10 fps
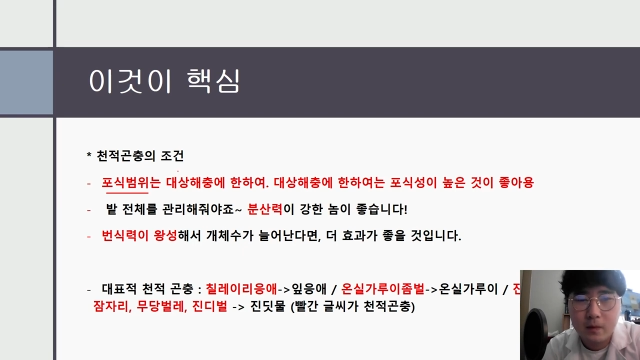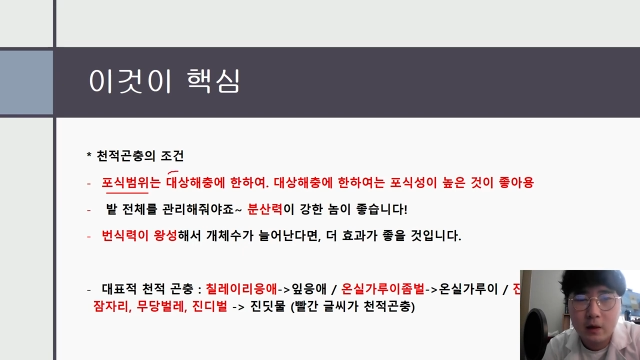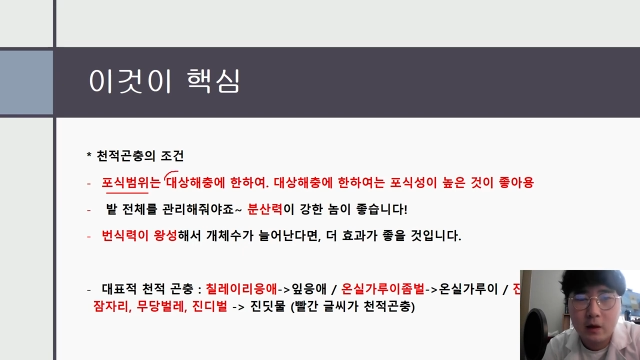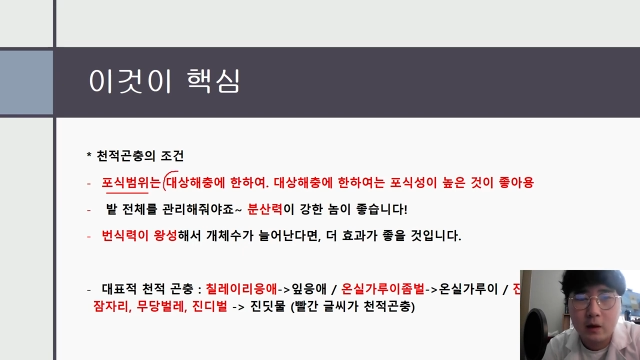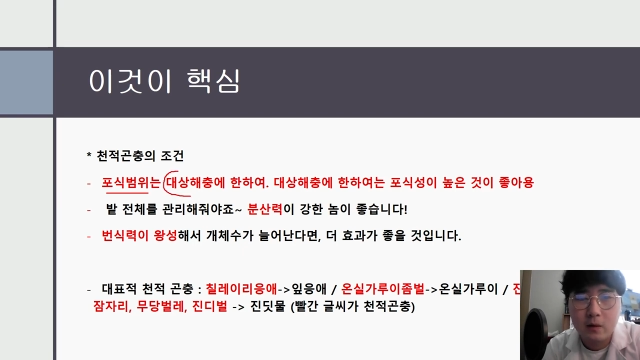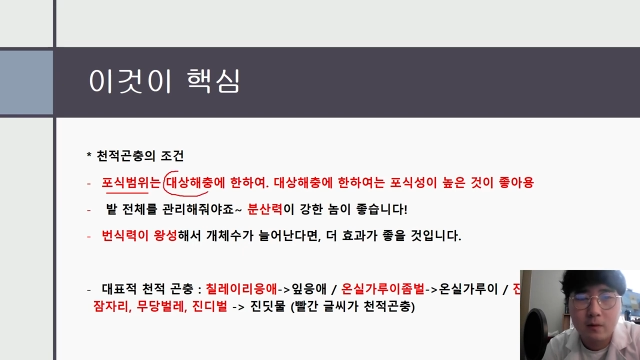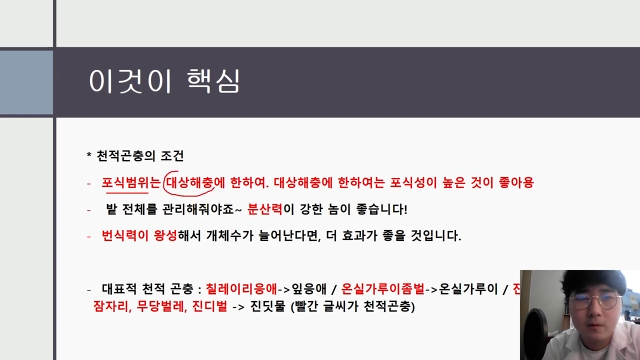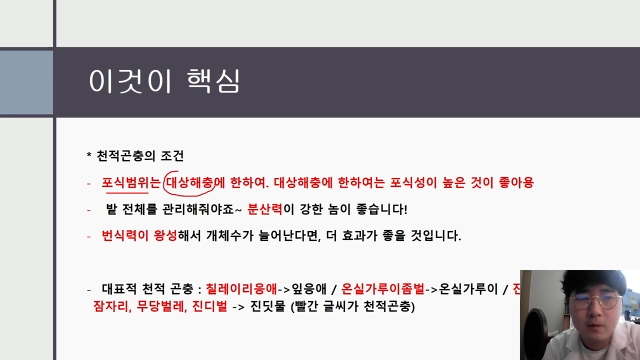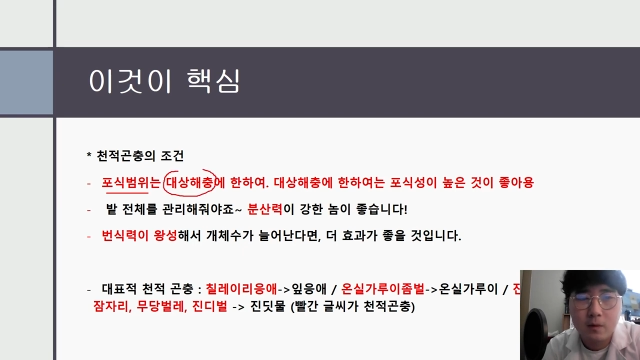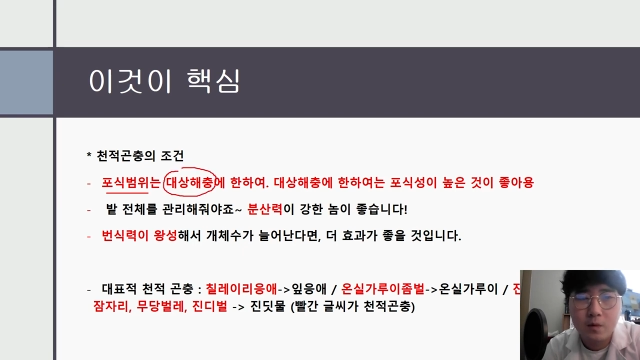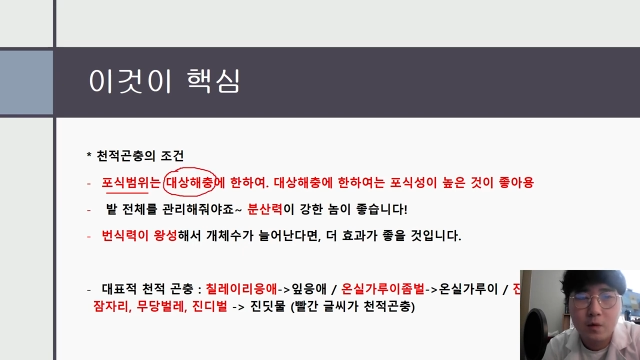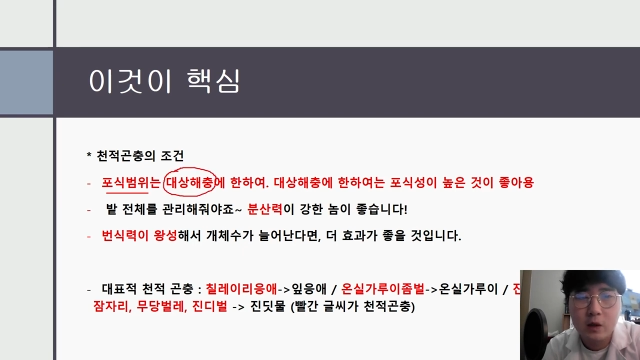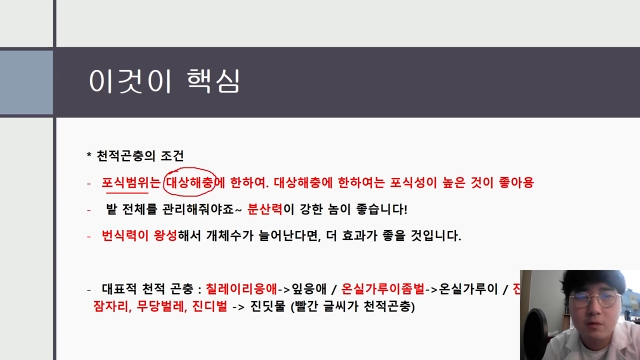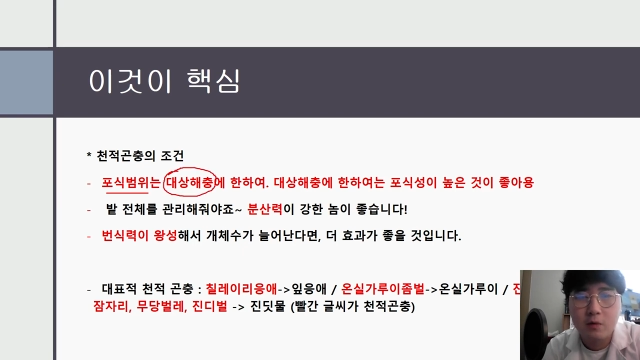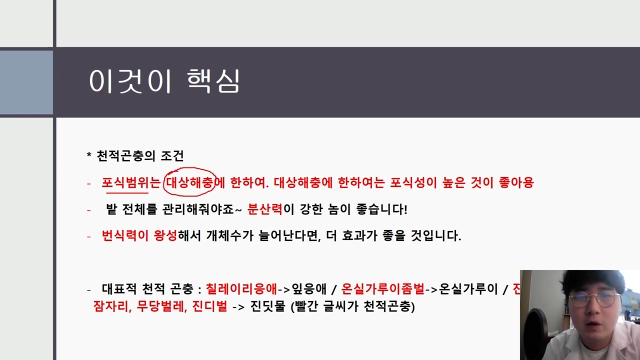이
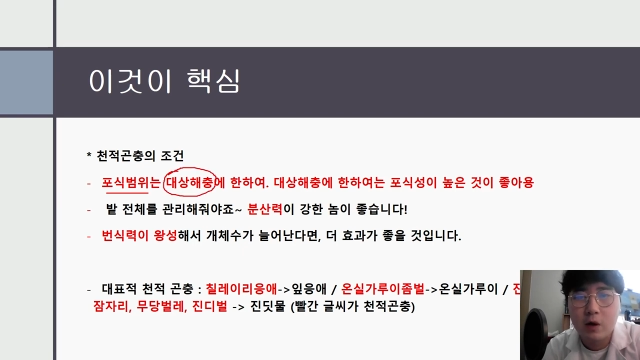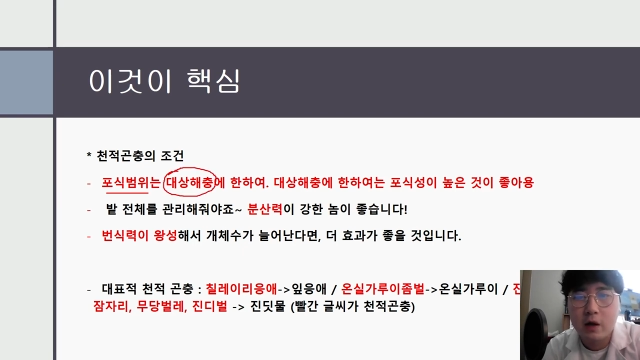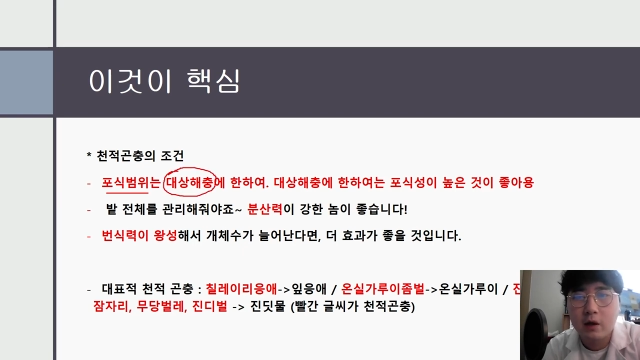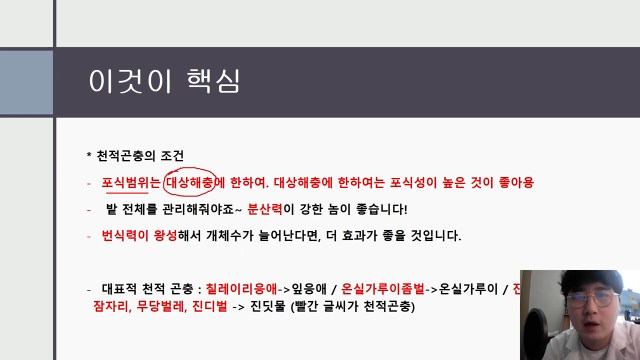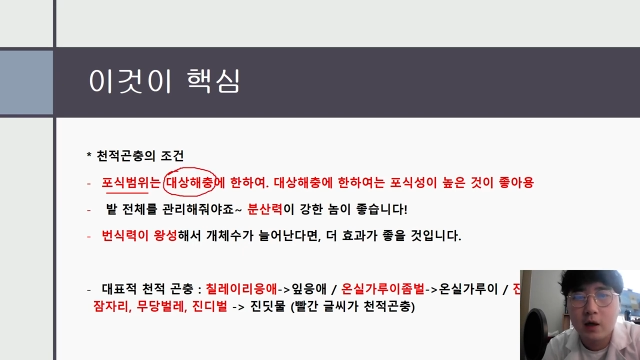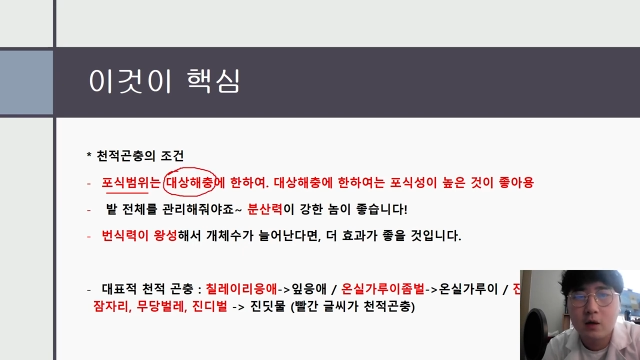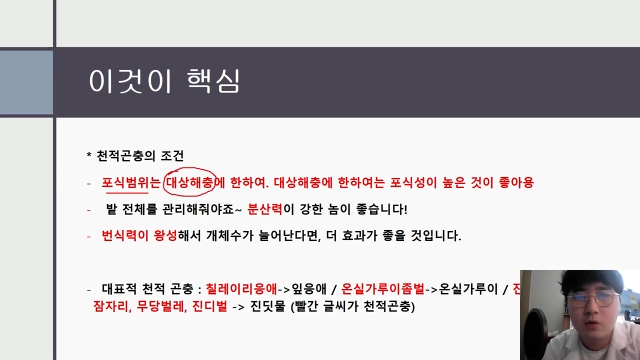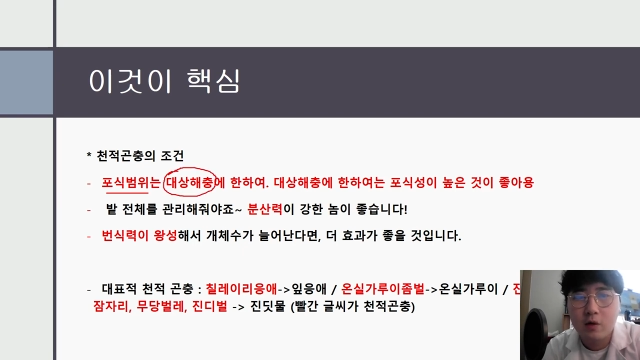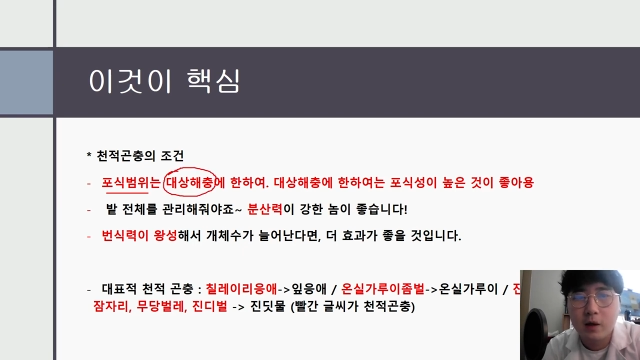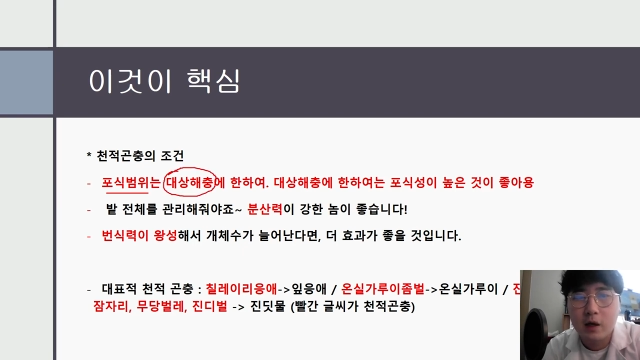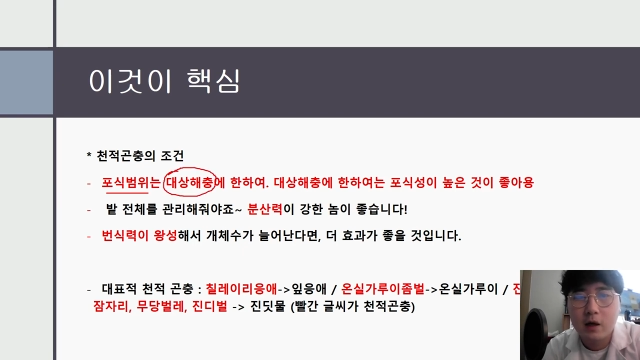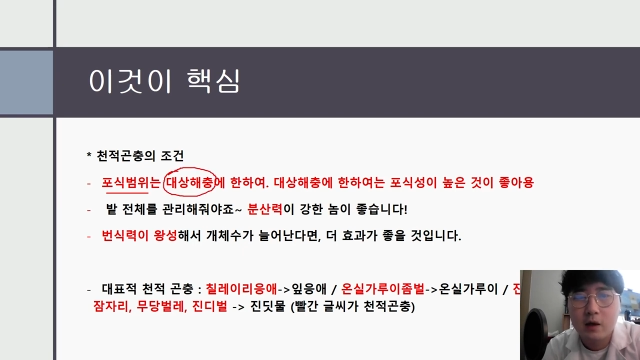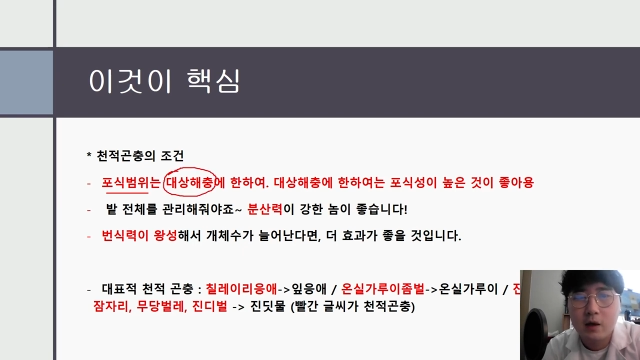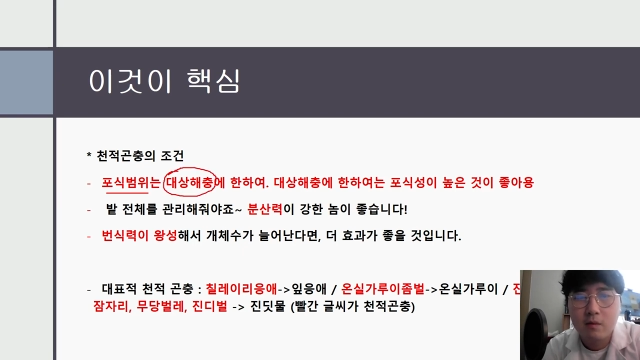포식 범위로 하는 게 좋습니다.